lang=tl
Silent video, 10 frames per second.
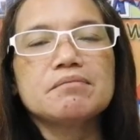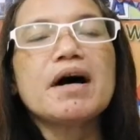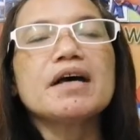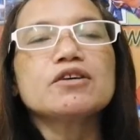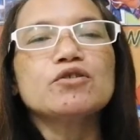
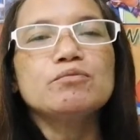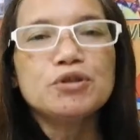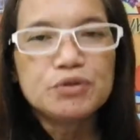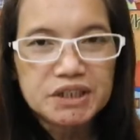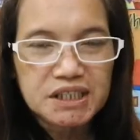my
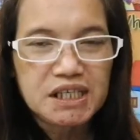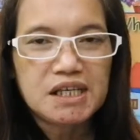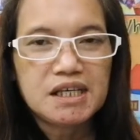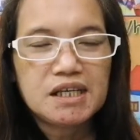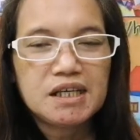
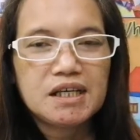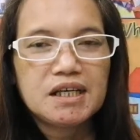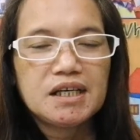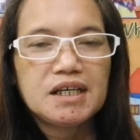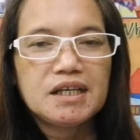community.
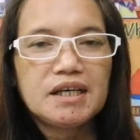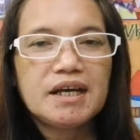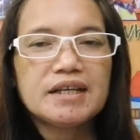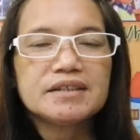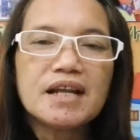
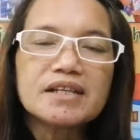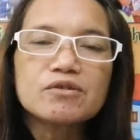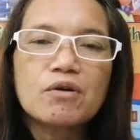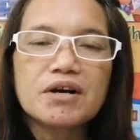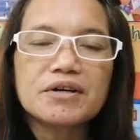And the
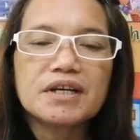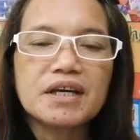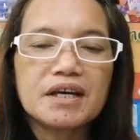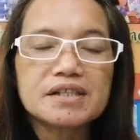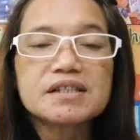last quarter
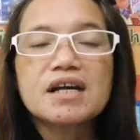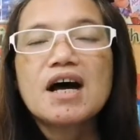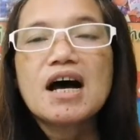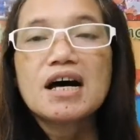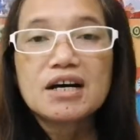is
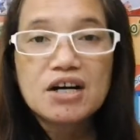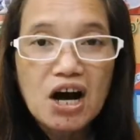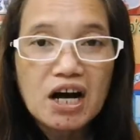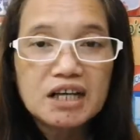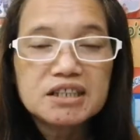
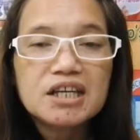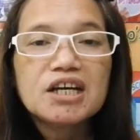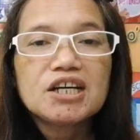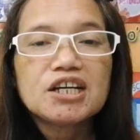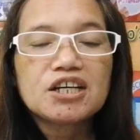God
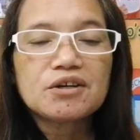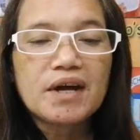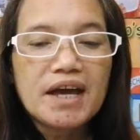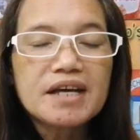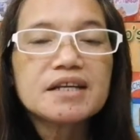
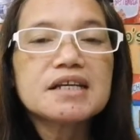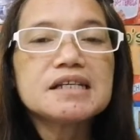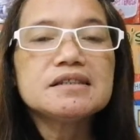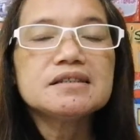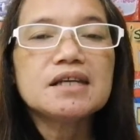
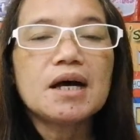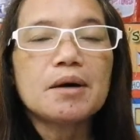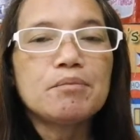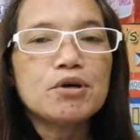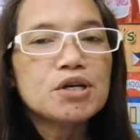created
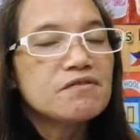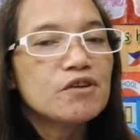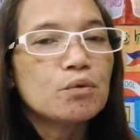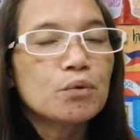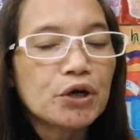a
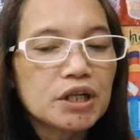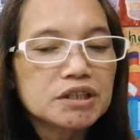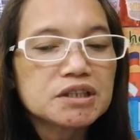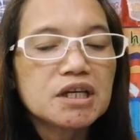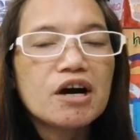beautiful
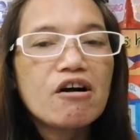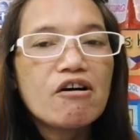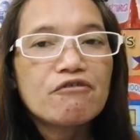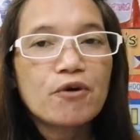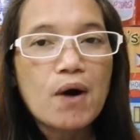world
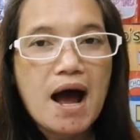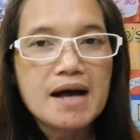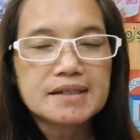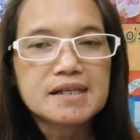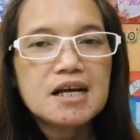for
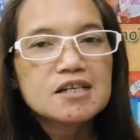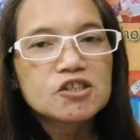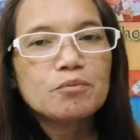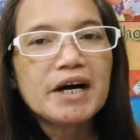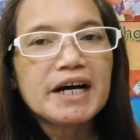us.
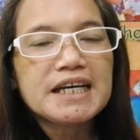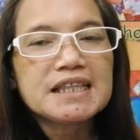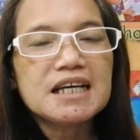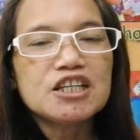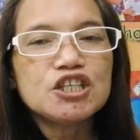So,
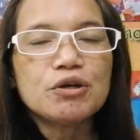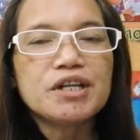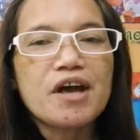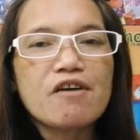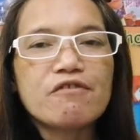makikita ninyo in